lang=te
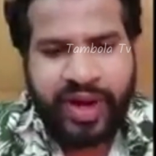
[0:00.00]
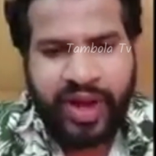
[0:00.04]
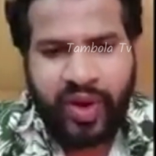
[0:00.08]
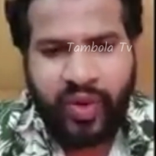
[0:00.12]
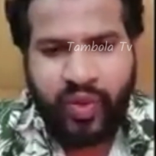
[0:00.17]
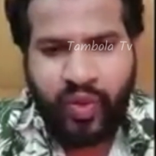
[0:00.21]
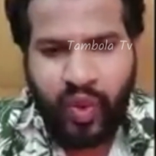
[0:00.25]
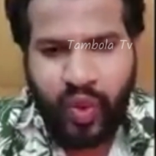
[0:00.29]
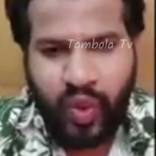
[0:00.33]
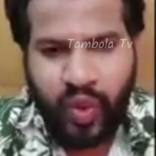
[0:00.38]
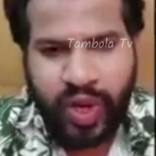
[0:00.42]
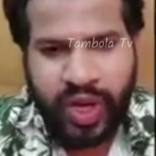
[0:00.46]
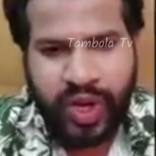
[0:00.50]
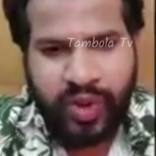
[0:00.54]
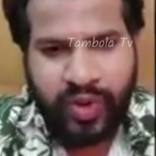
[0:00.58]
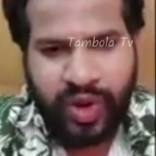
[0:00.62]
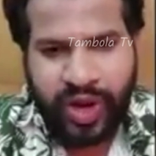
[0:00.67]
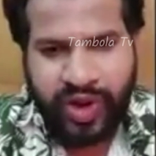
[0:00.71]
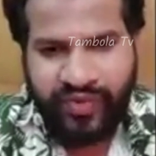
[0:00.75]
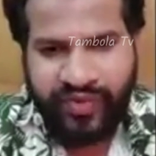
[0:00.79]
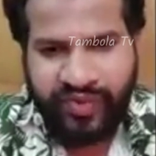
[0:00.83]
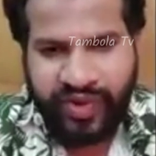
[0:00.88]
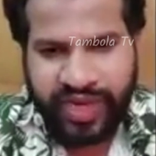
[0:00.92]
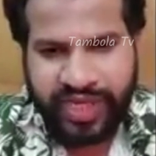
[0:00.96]
నాకు ఓన్లీ
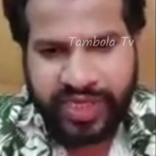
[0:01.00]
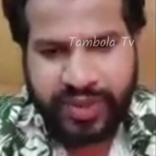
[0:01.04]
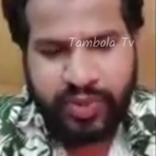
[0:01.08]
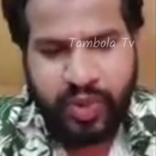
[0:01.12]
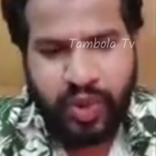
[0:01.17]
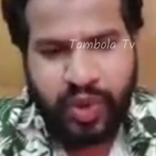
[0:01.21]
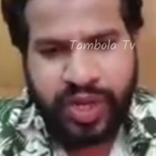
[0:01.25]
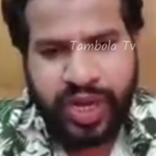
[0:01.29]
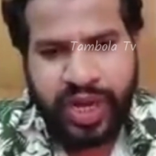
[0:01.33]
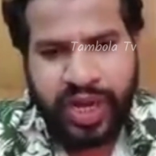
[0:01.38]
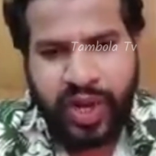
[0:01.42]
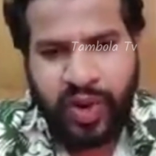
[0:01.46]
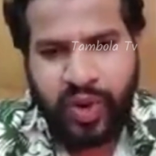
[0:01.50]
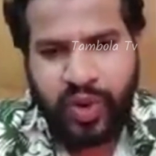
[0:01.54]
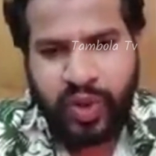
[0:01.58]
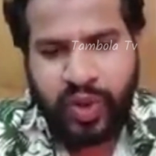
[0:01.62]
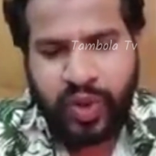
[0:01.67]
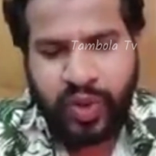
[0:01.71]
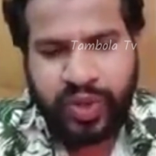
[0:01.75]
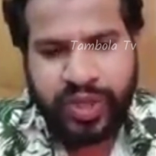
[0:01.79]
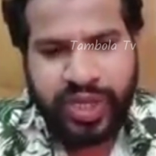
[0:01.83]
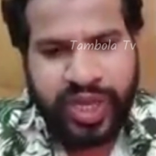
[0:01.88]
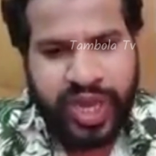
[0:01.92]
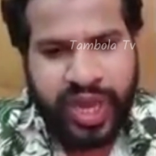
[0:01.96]
ఒక ఫేస్బుక్
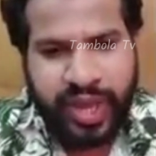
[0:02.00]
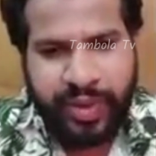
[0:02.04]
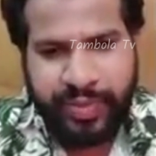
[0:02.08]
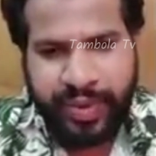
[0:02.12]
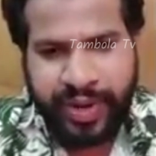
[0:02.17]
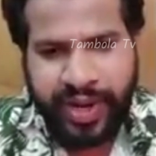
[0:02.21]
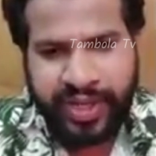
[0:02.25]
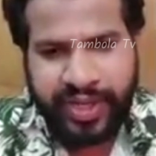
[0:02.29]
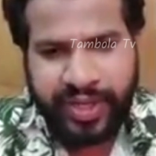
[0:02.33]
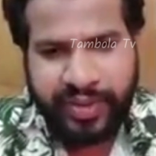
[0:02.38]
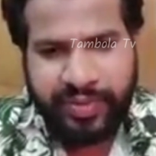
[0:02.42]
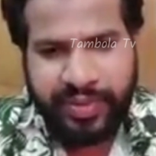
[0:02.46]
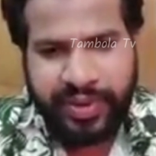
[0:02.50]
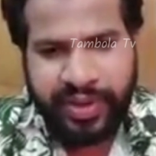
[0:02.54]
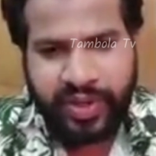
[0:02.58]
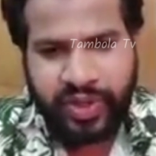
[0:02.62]
అకౌంట్ ఉంది హైపరాది